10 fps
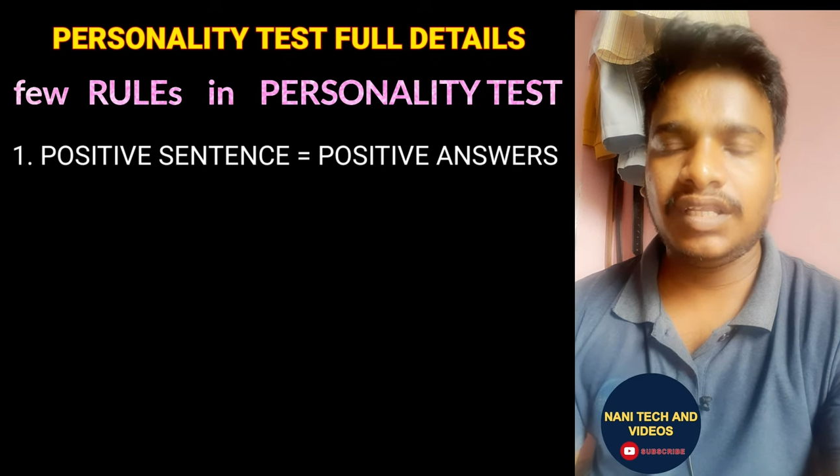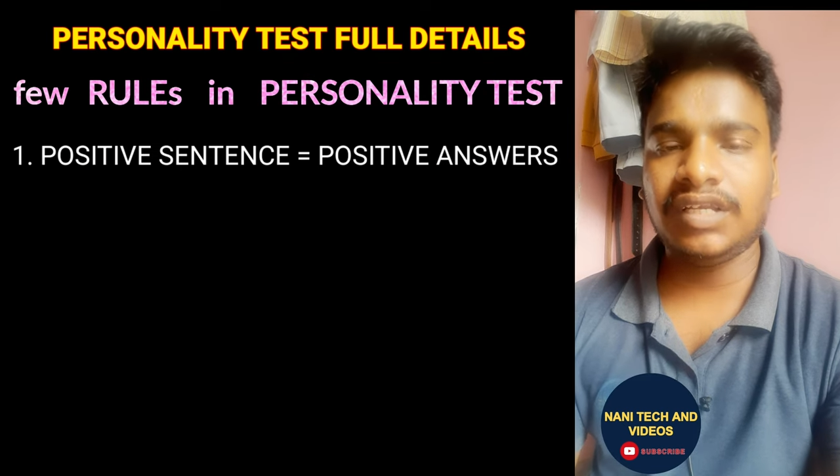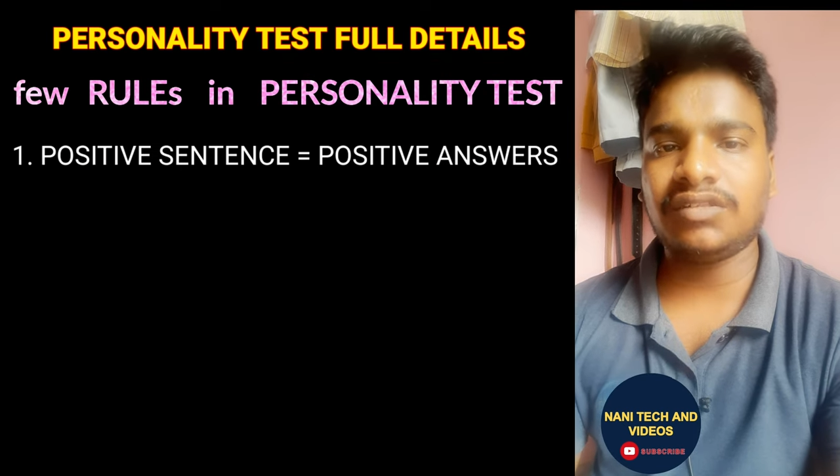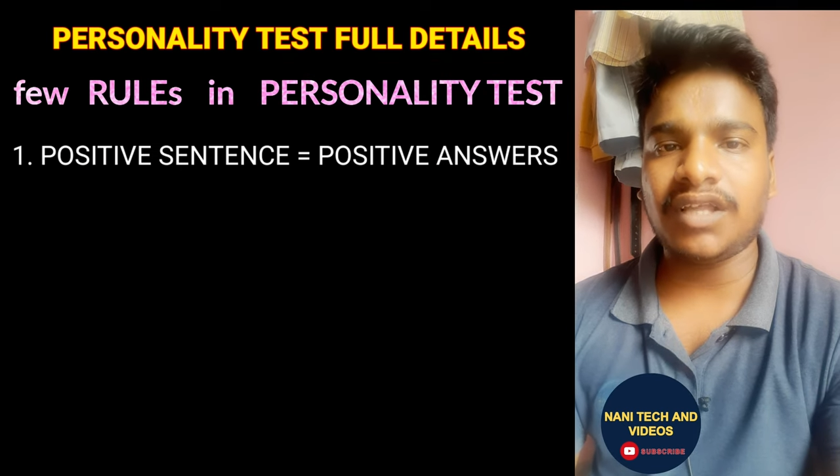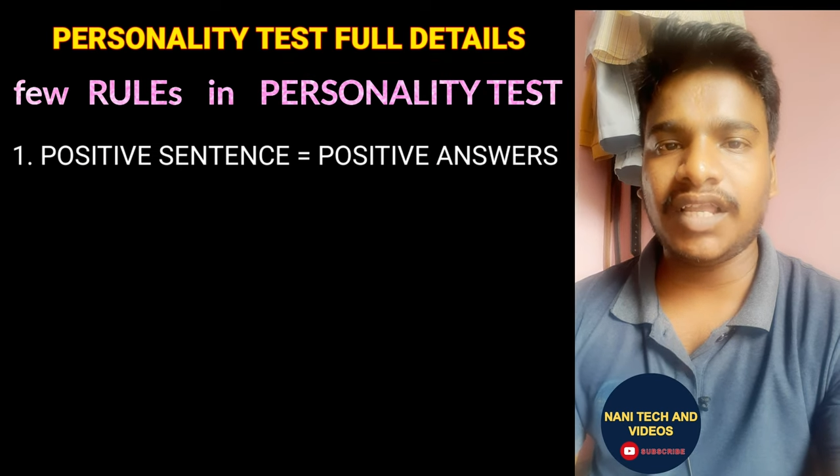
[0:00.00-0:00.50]

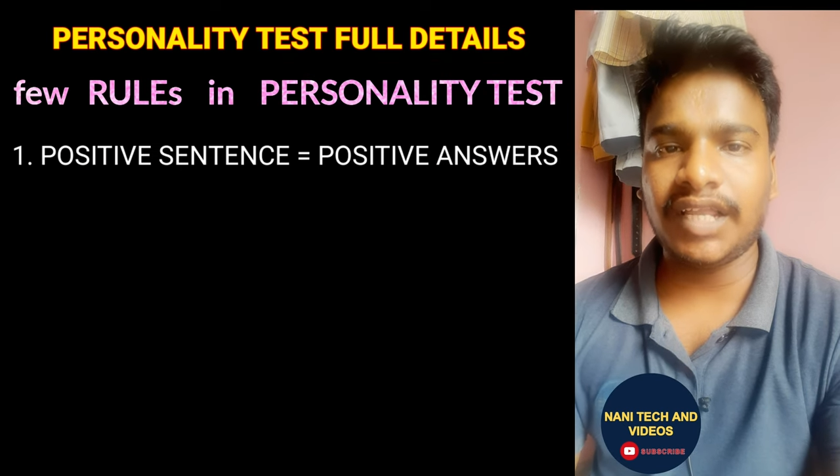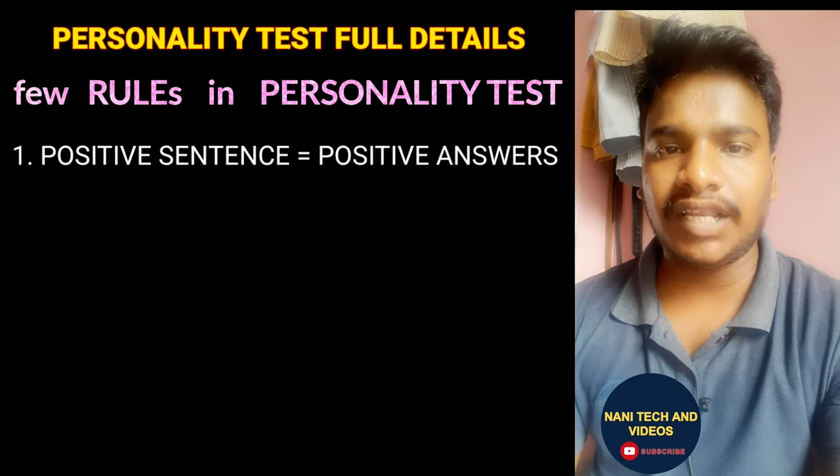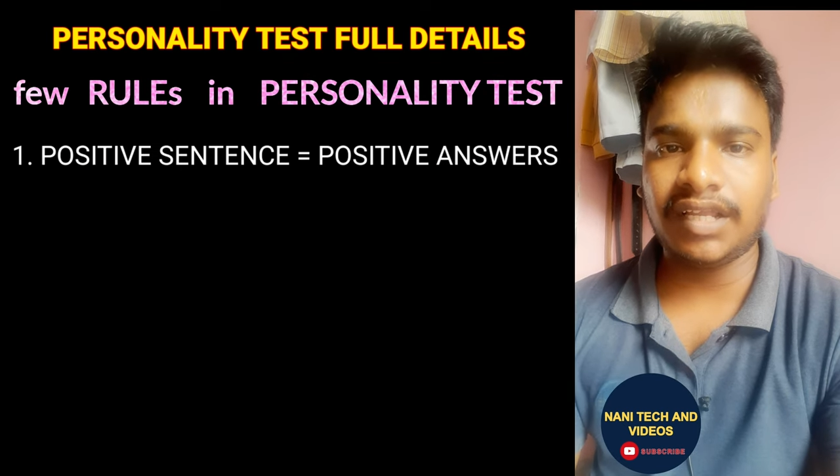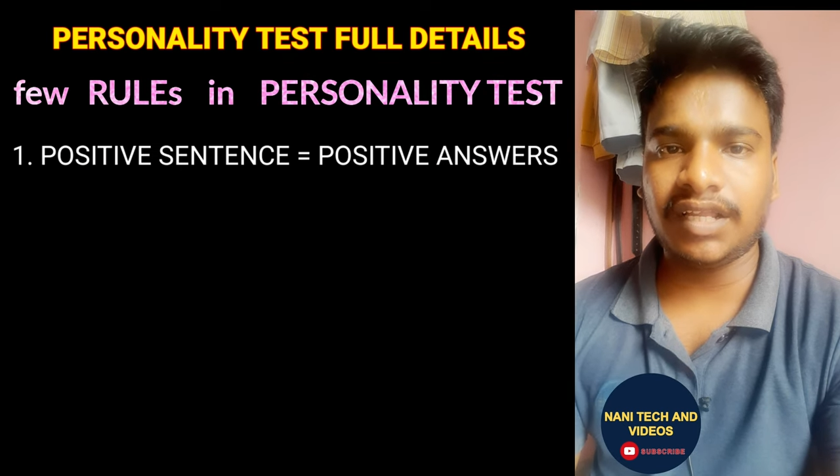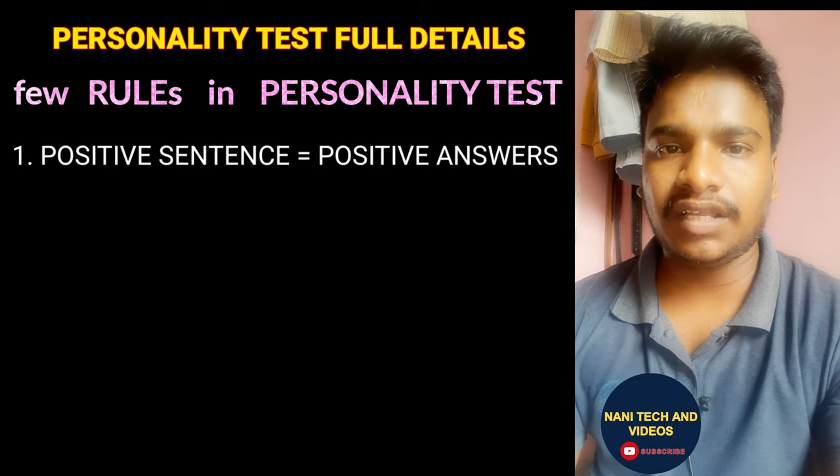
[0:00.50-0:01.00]
నీకు
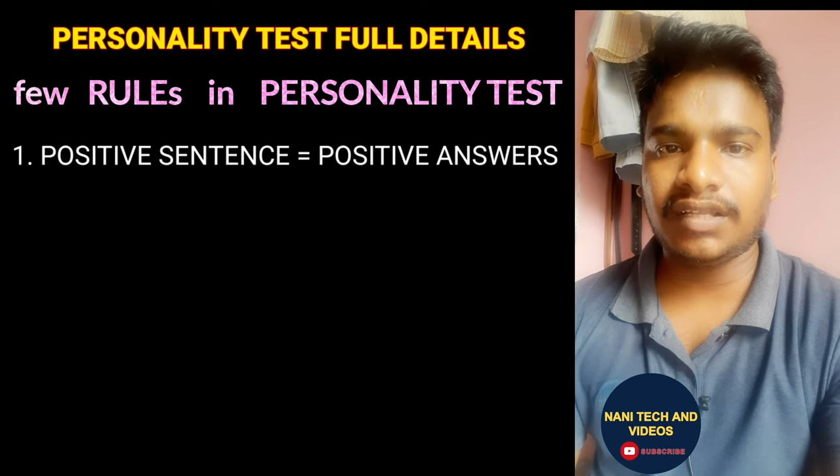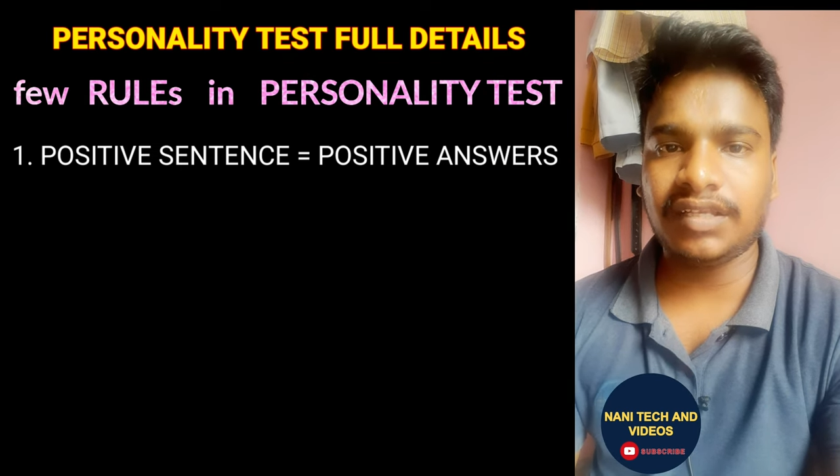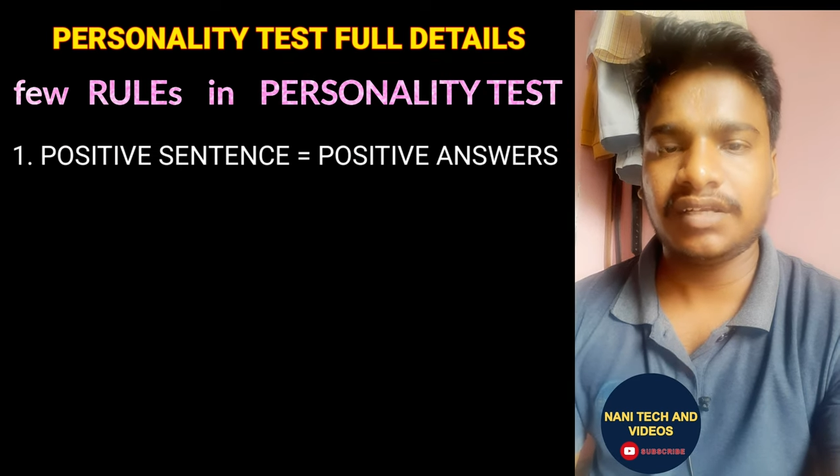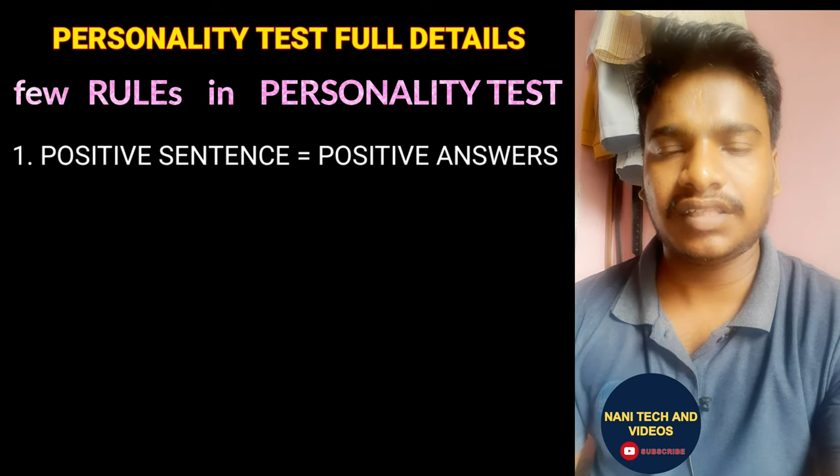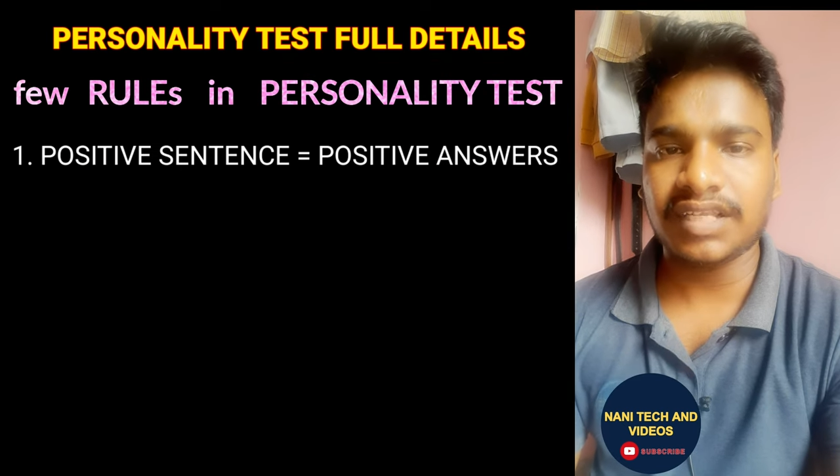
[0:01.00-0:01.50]
తెలియని నీకు